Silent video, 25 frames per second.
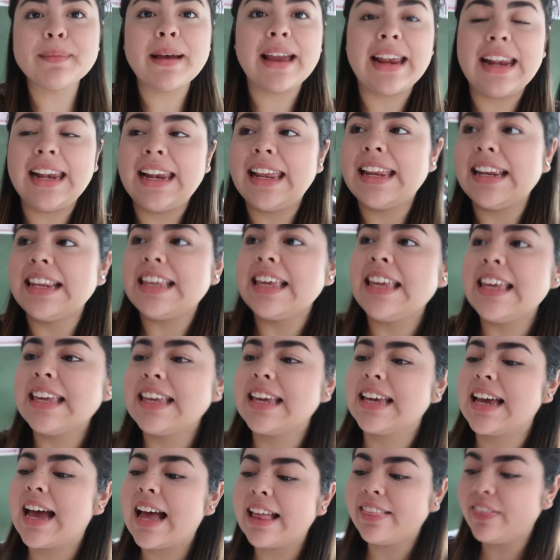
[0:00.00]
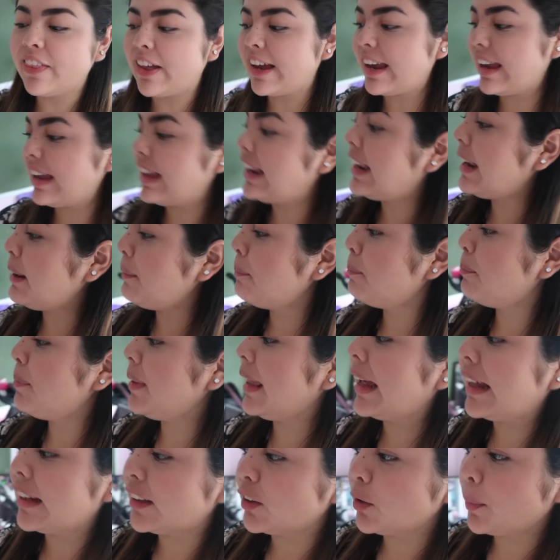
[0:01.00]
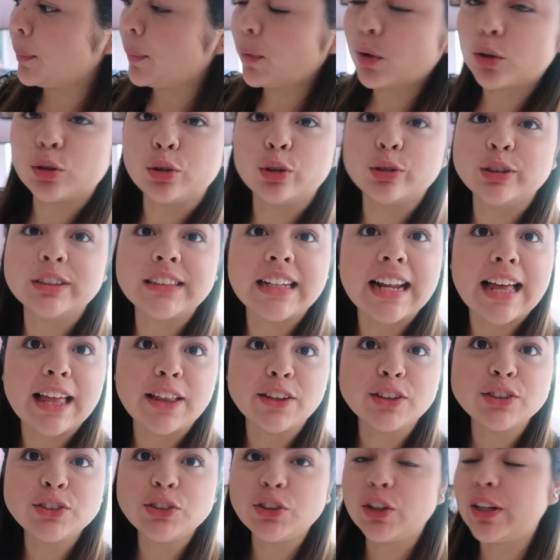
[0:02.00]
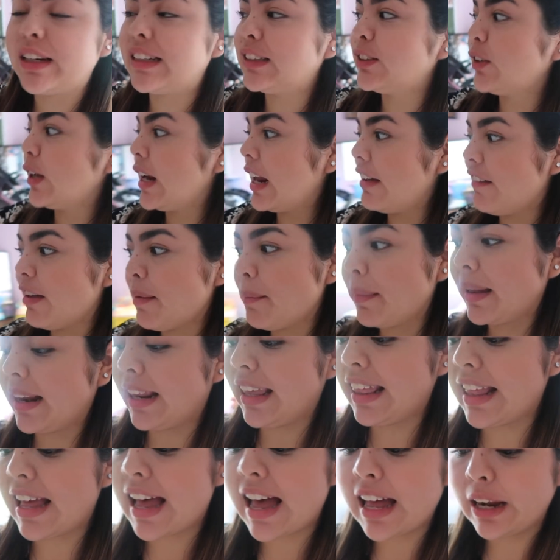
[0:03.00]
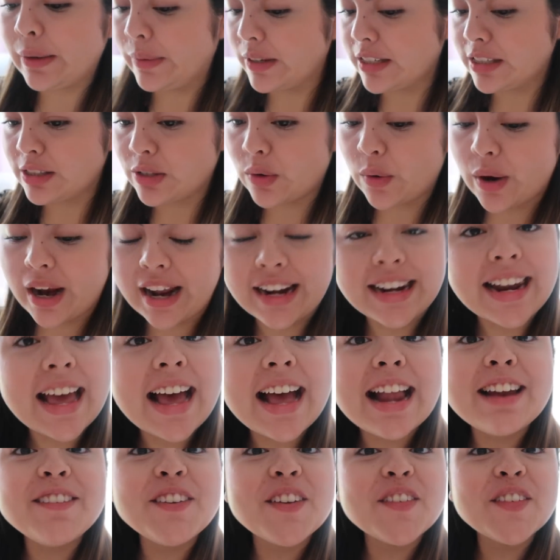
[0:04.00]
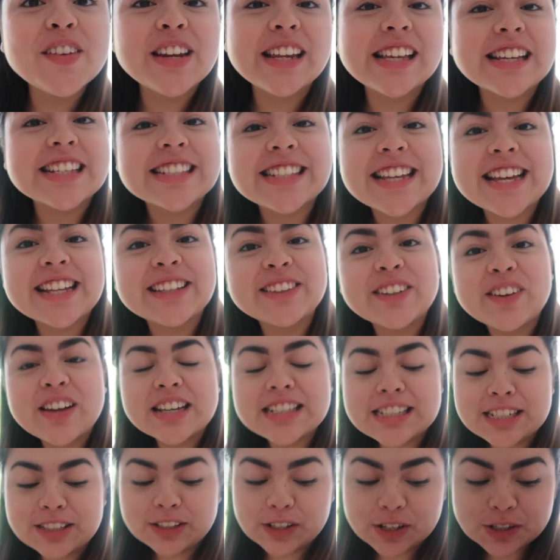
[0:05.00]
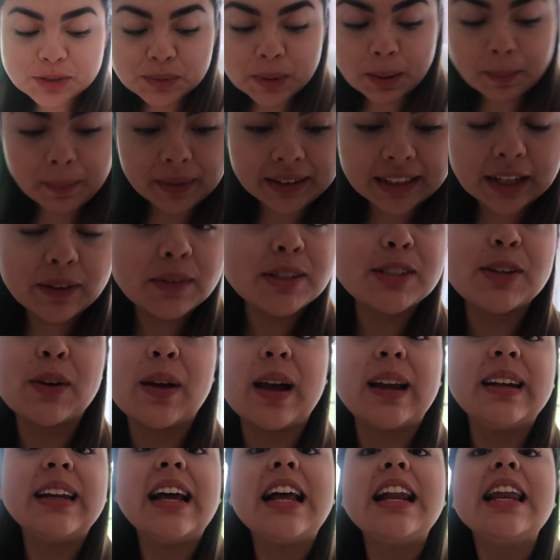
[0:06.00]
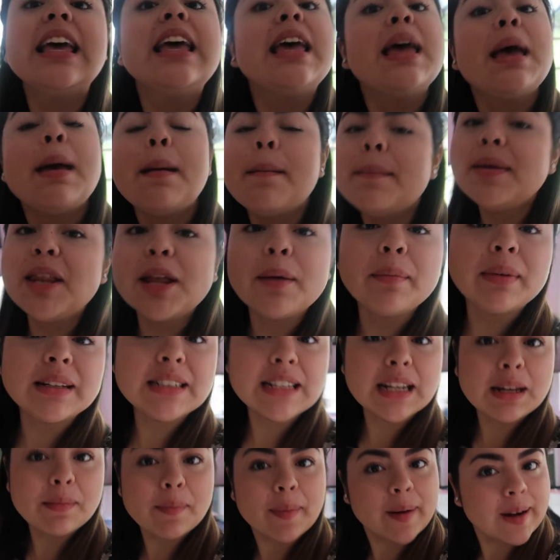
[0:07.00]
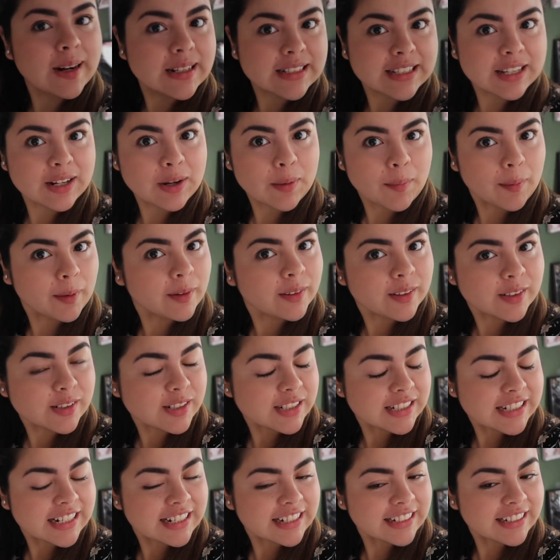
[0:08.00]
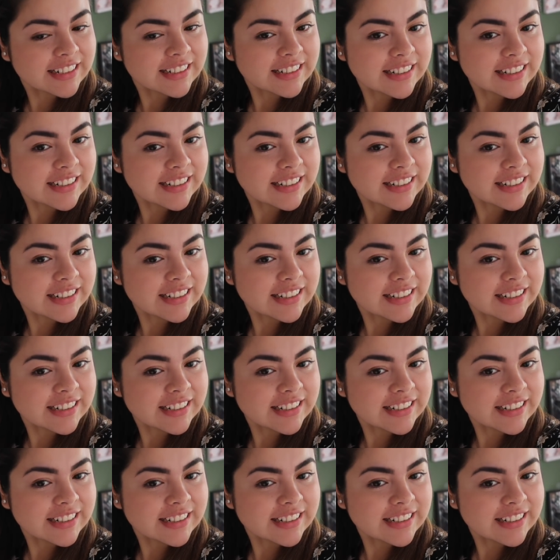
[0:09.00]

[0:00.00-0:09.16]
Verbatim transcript: Maileni anda ahí limpiando por todos lados, yo les doy la bienvenida a nuestro canal. Bienvenidas sean todas y todos nuevamente a nuestro canal. Mi nombre es Jenny para las que no me conocen.